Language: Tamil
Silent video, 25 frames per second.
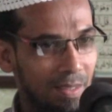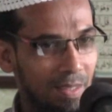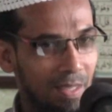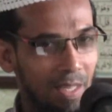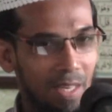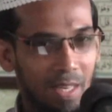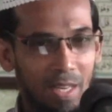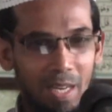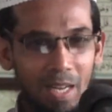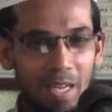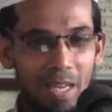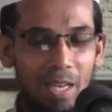
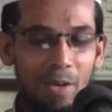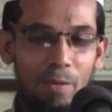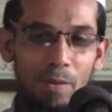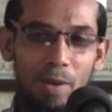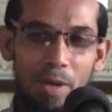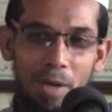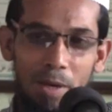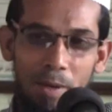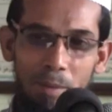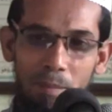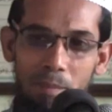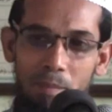நீங்கள் நினைக்க
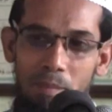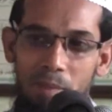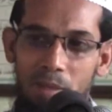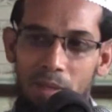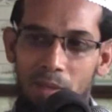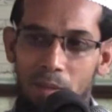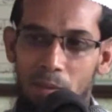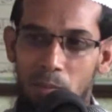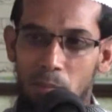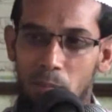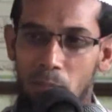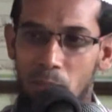வானம்
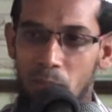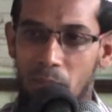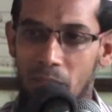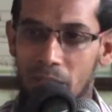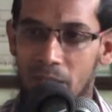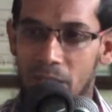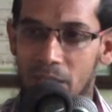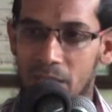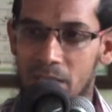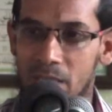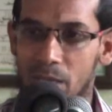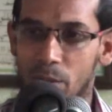
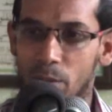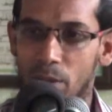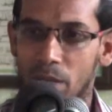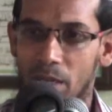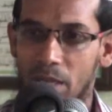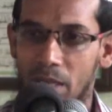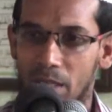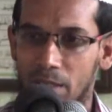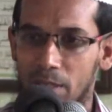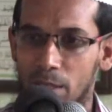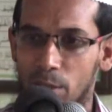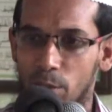
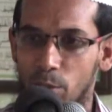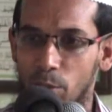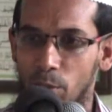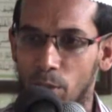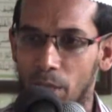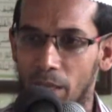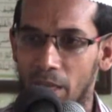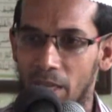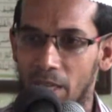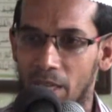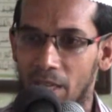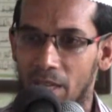மதரசாவில்
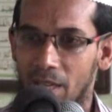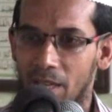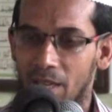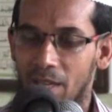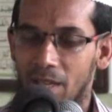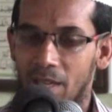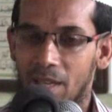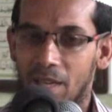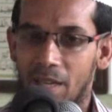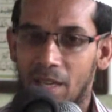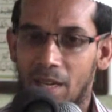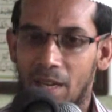கற்கக்கூடிய
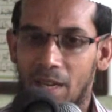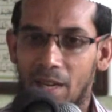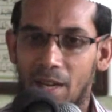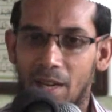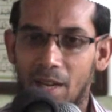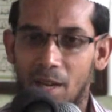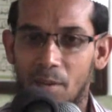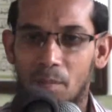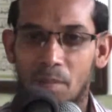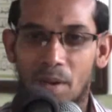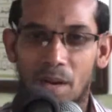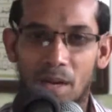
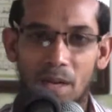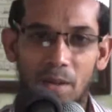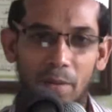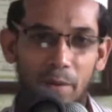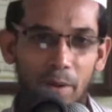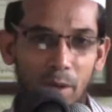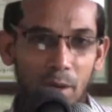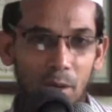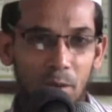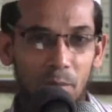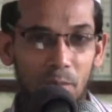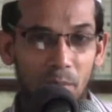எல்லா
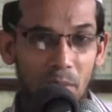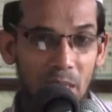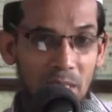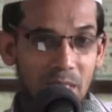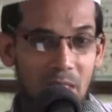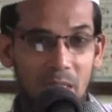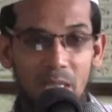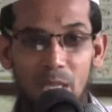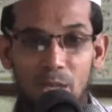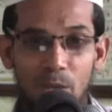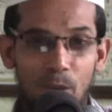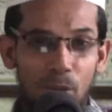மாணவர்களும்
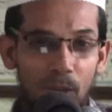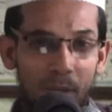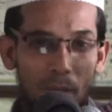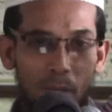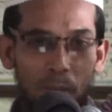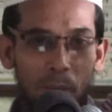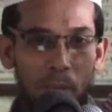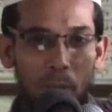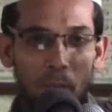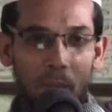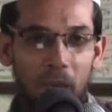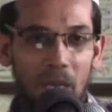வசதியோடு
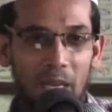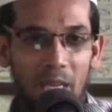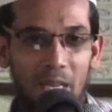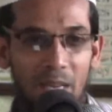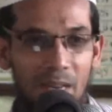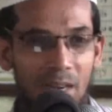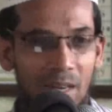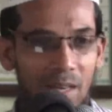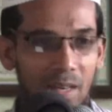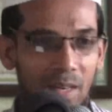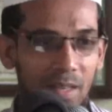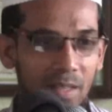தான் போய்
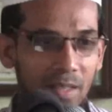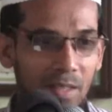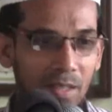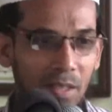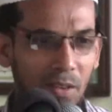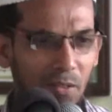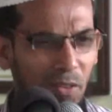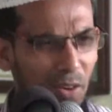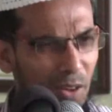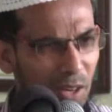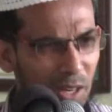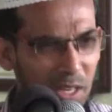படிக்கிறாங்க
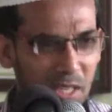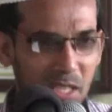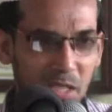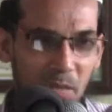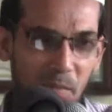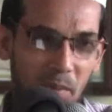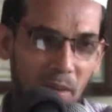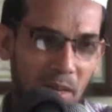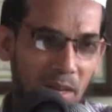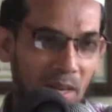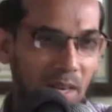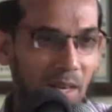எவ்வளோ
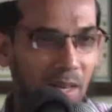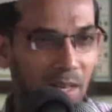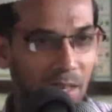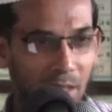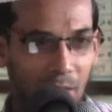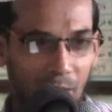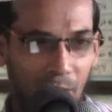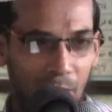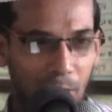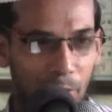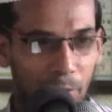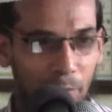
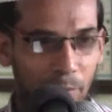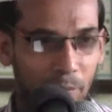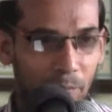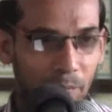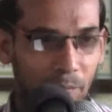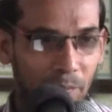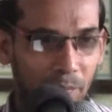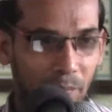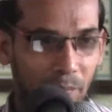கஷ்டப்படுறாங்கன்றது தெரியும்